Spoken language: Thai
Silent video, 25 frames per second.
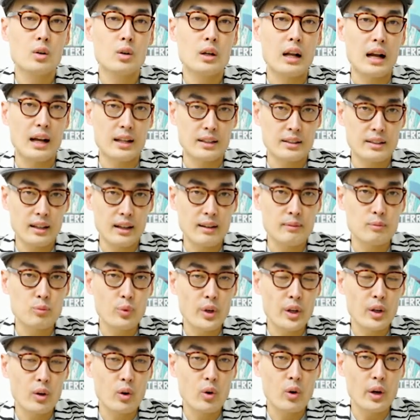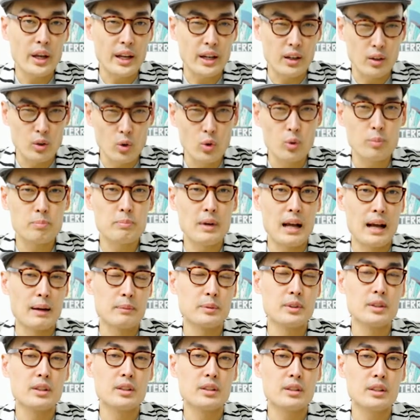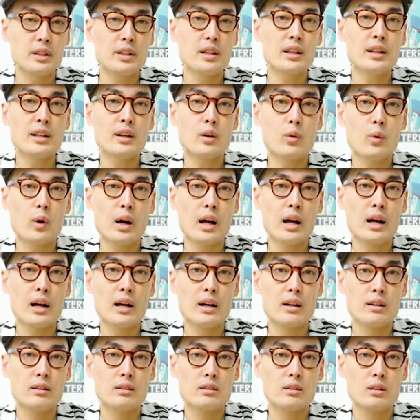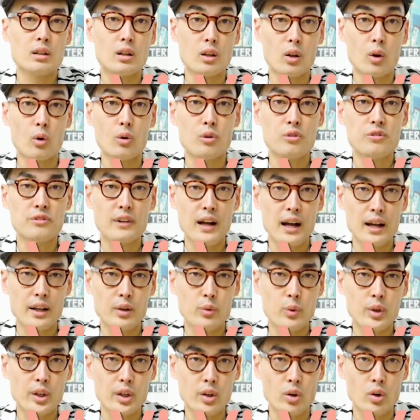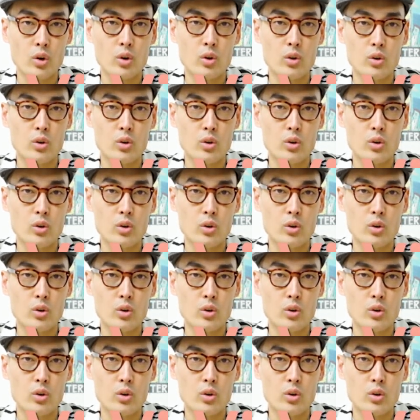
การทำวิดีโออีกรูปแบบหนึ่งที่เรียกว่า low f i วิดีโอ